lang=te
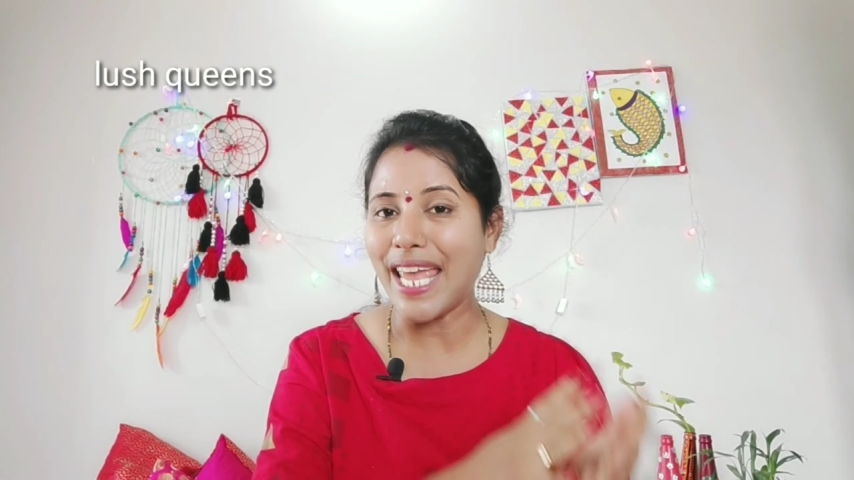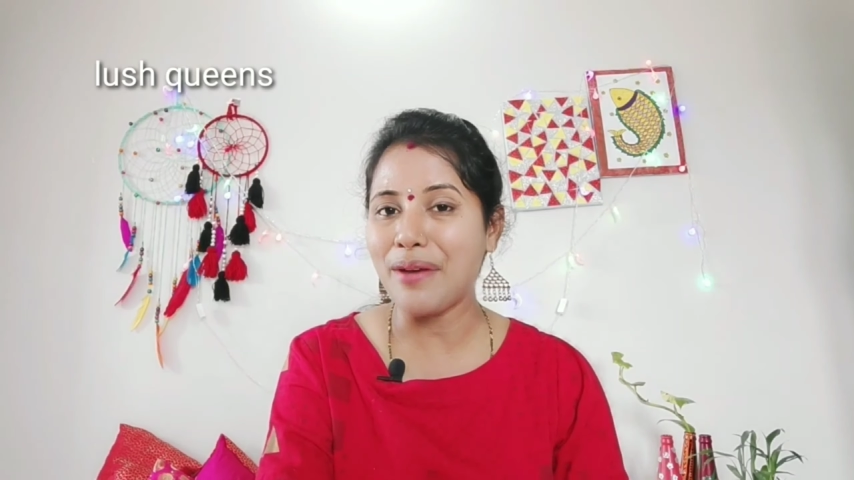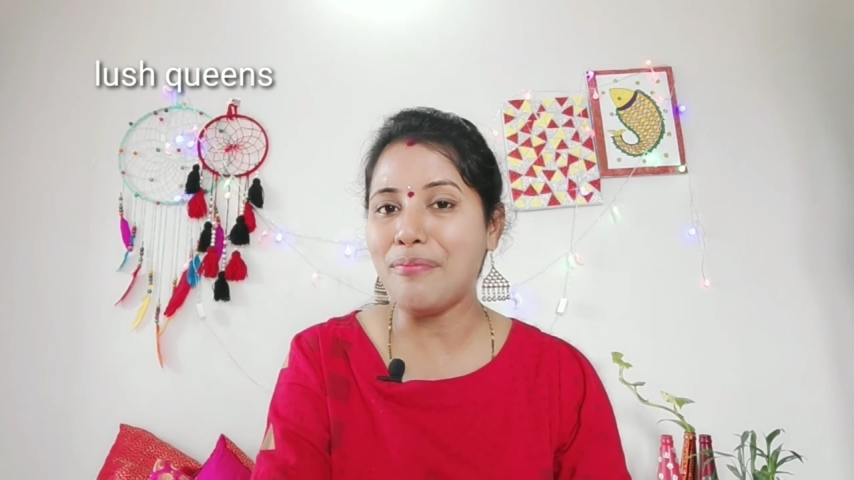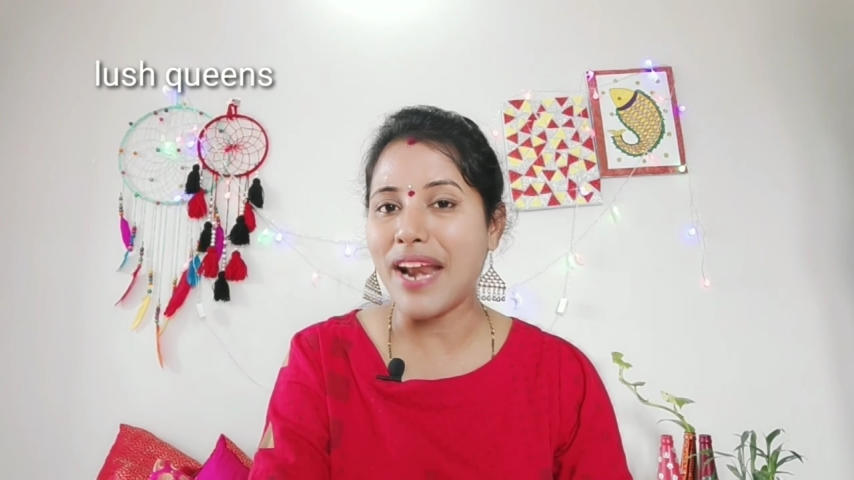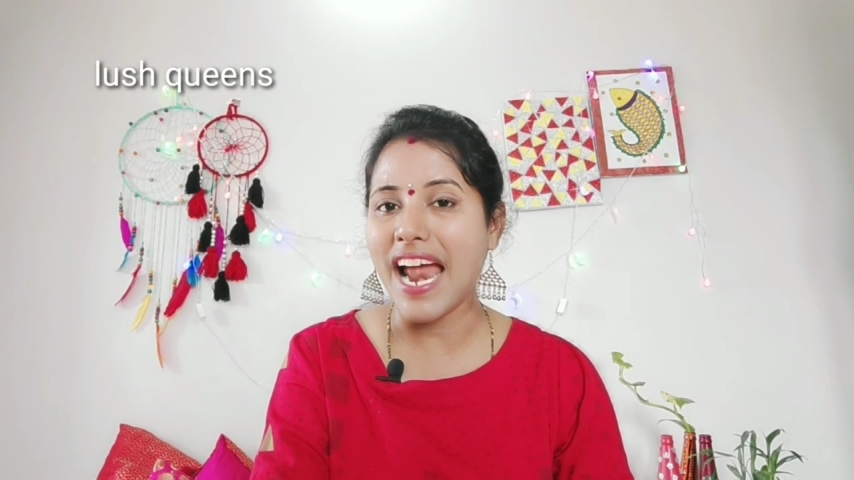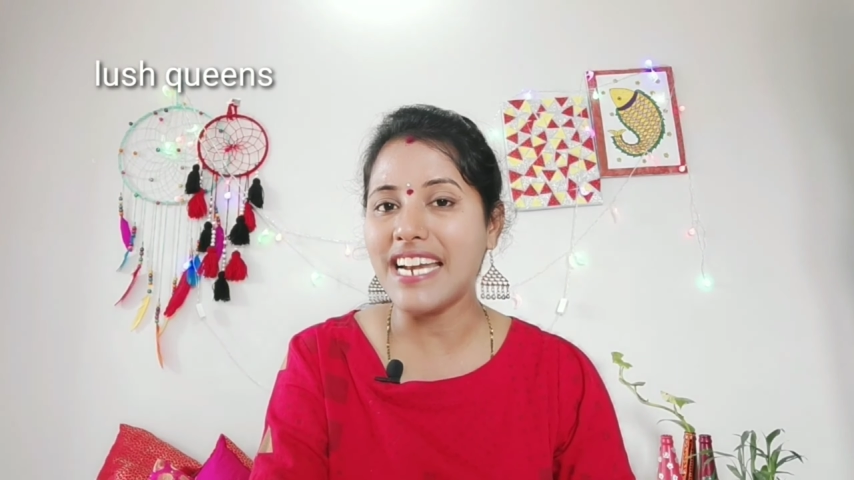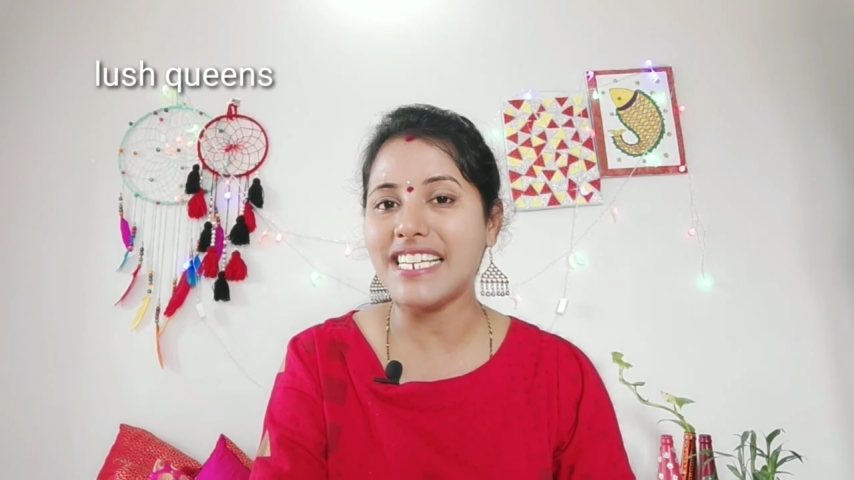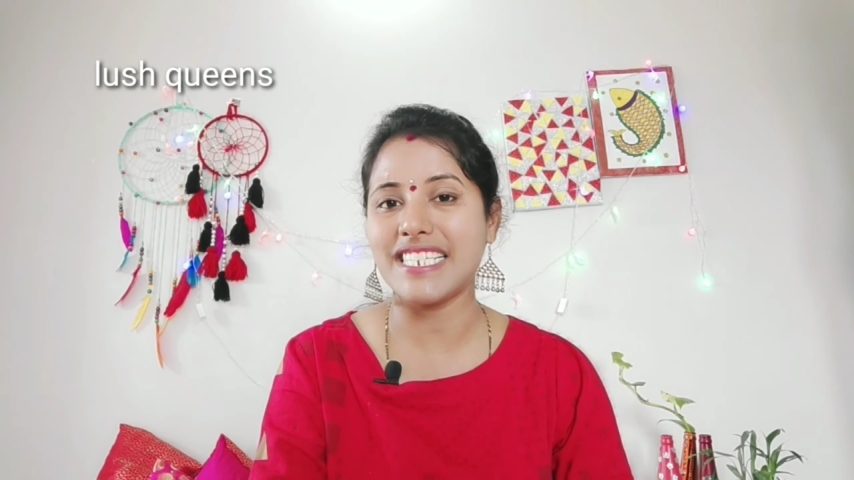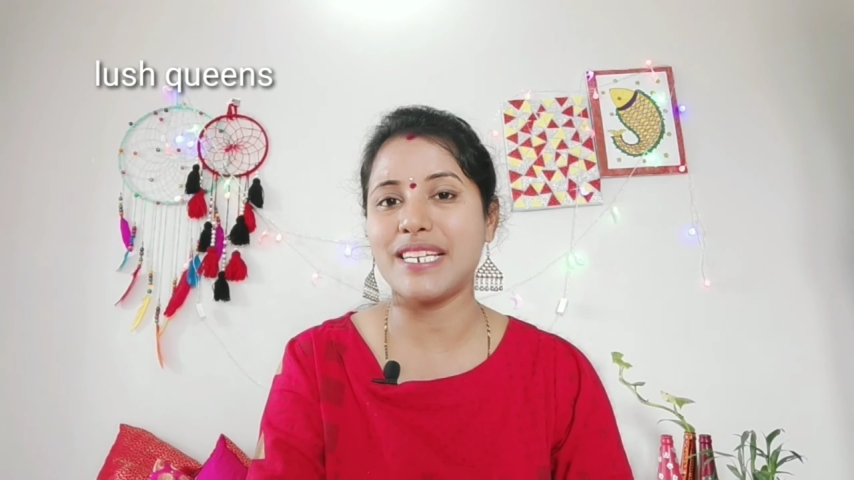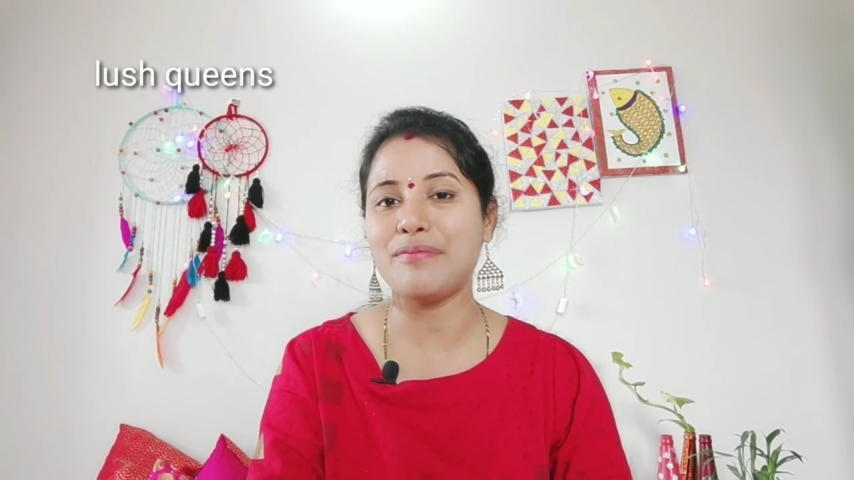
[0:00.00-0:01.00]
ఏ బ్రాండ్
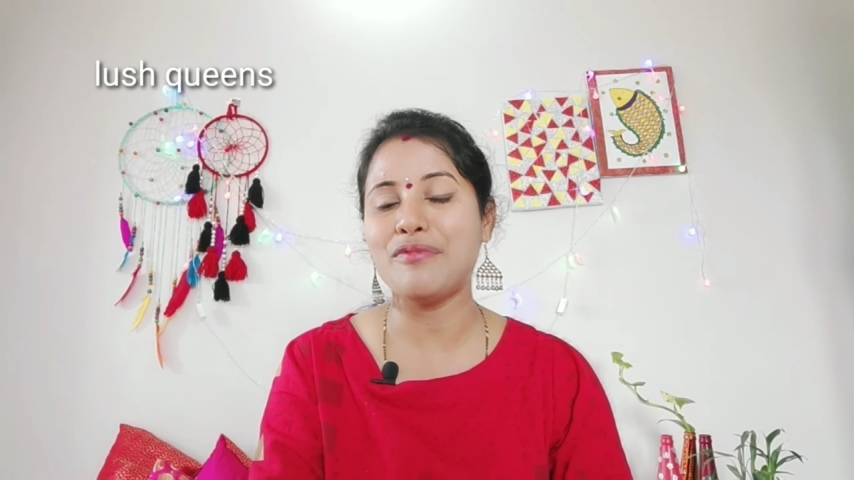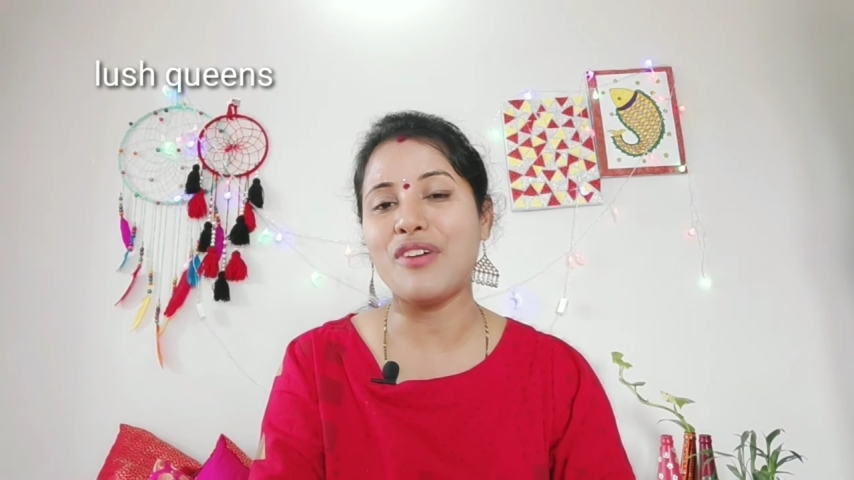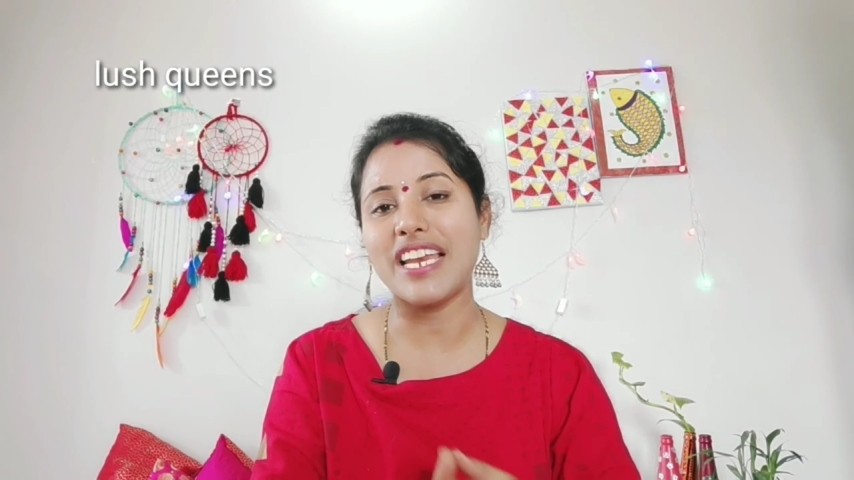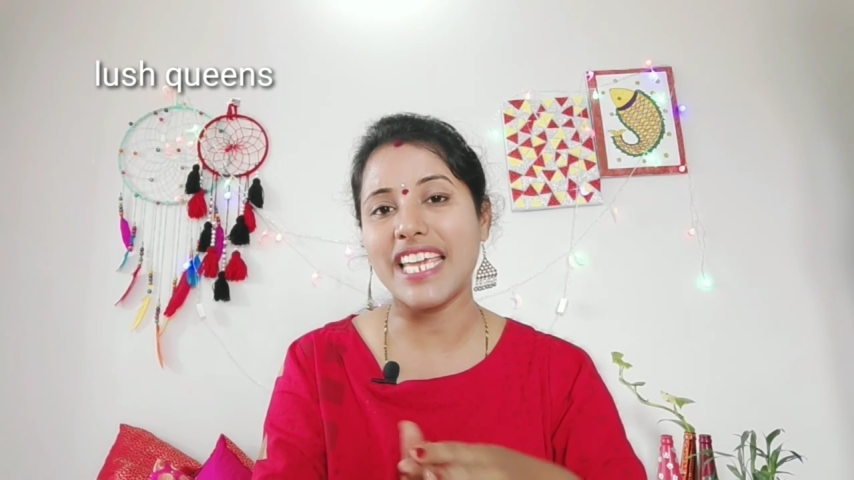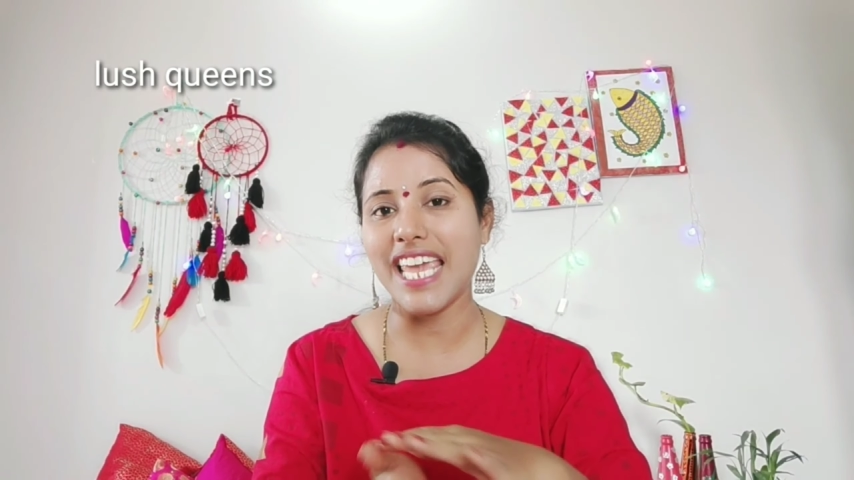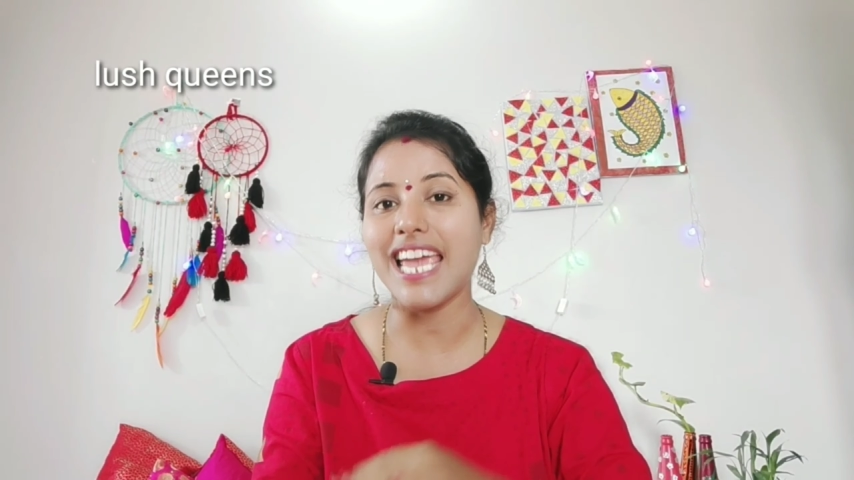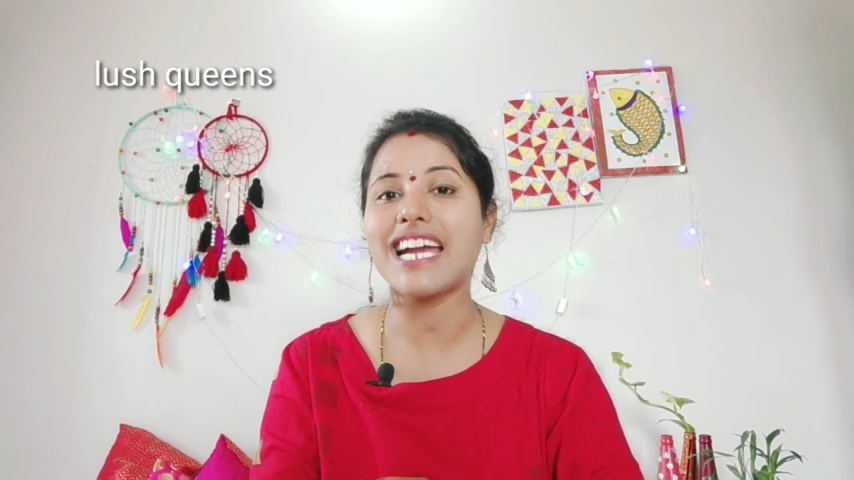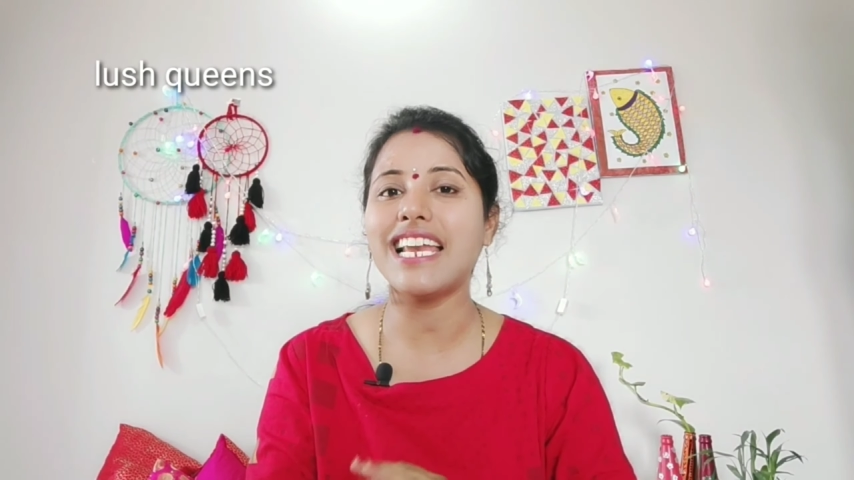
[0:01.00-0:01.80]
ఇష్టము వాళ్ళకి ఏ